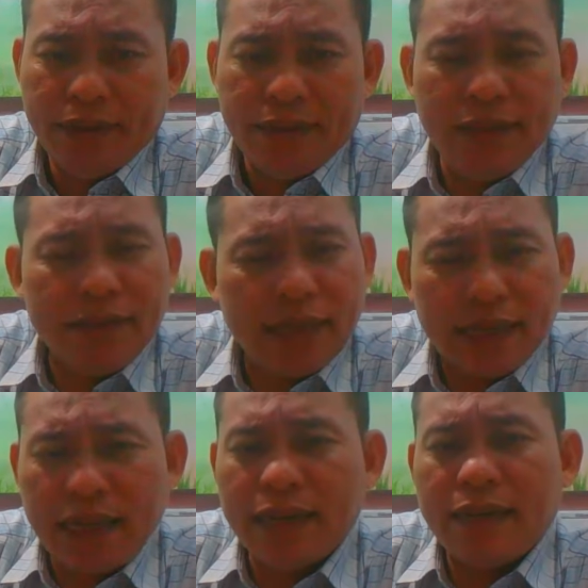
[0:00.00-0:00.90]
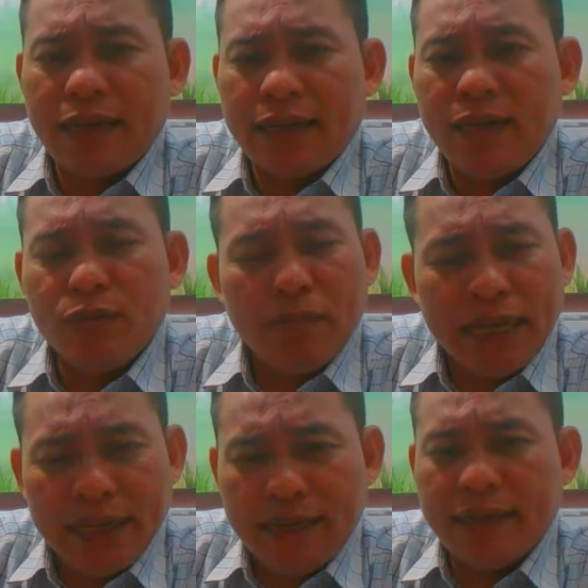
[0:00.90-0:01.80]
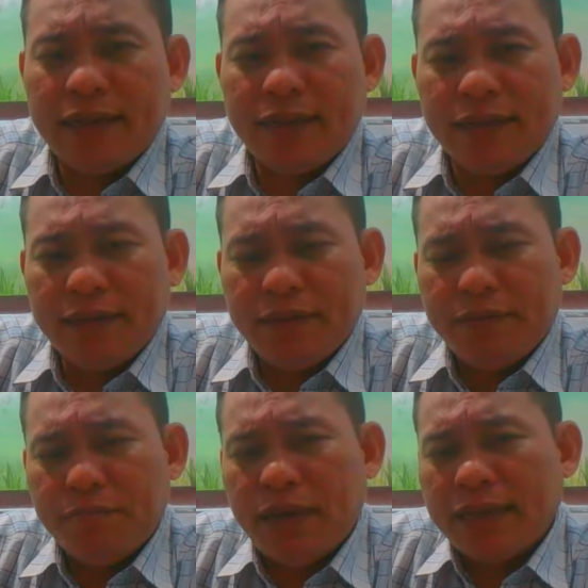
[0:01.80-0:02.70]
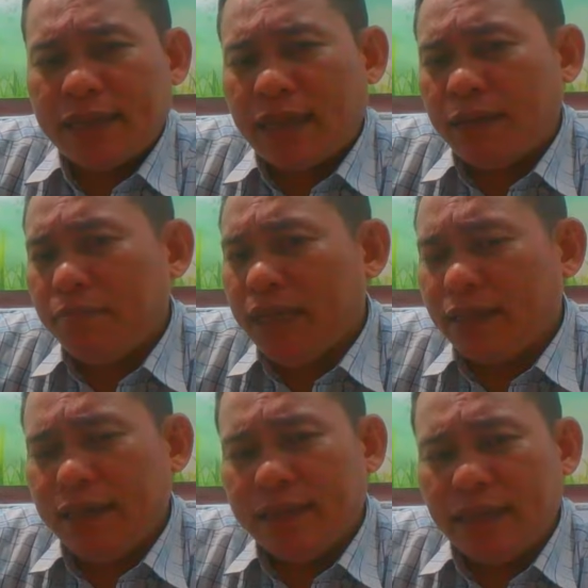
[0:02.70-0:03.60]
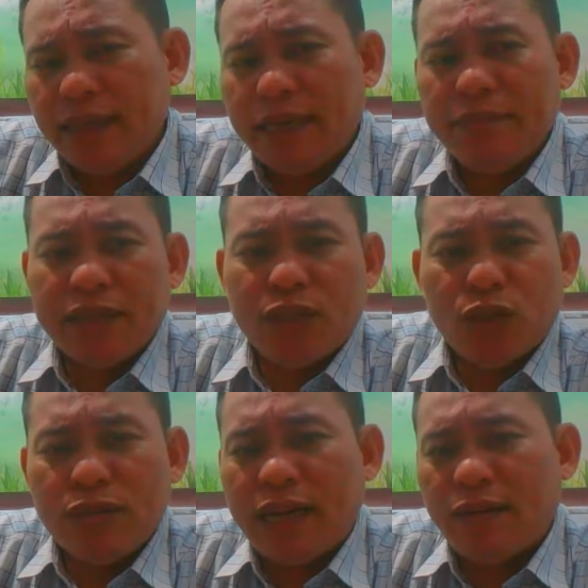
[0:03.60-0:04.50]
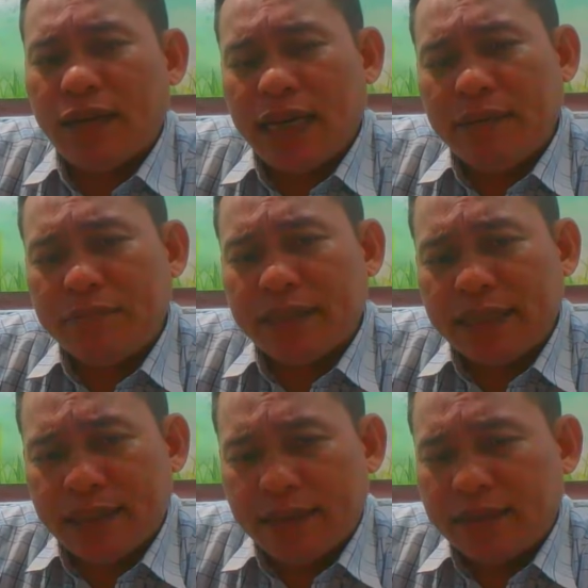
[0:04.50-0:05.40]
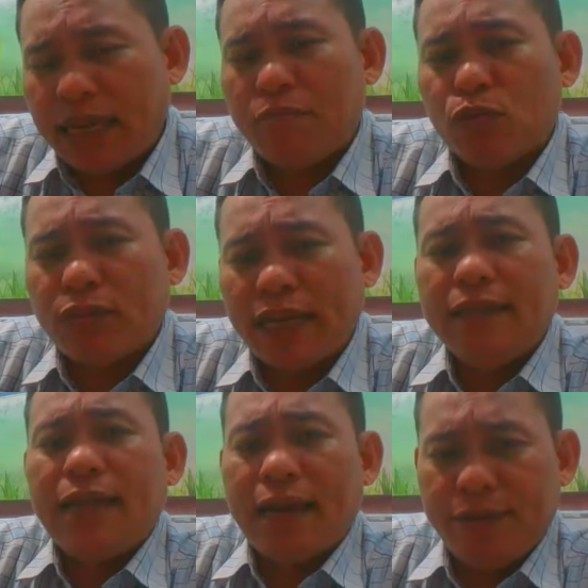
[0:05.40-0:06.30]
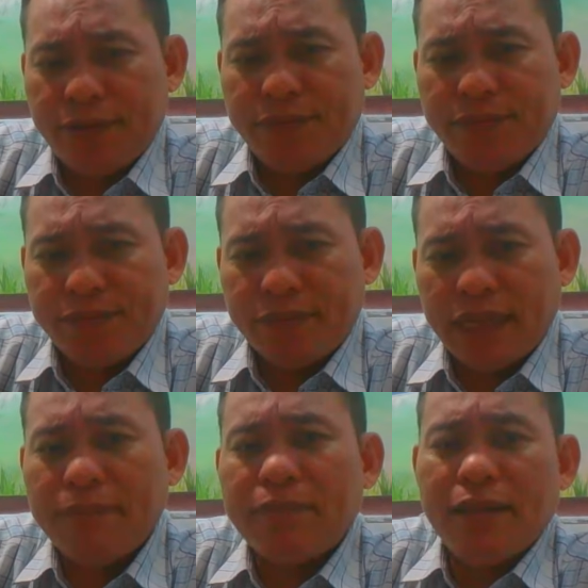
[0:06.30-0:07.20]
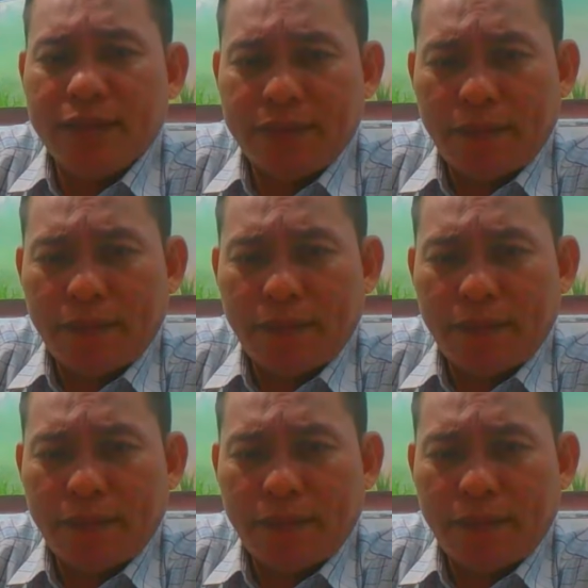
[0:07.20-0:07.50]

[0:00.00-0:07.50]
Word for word: nhưng chắc em rằng nếu bây giờ đó mà chỉ cần biết địa chỉ em ở chỗ nào là em sẽ trở thành một thằng lừa đảo em tin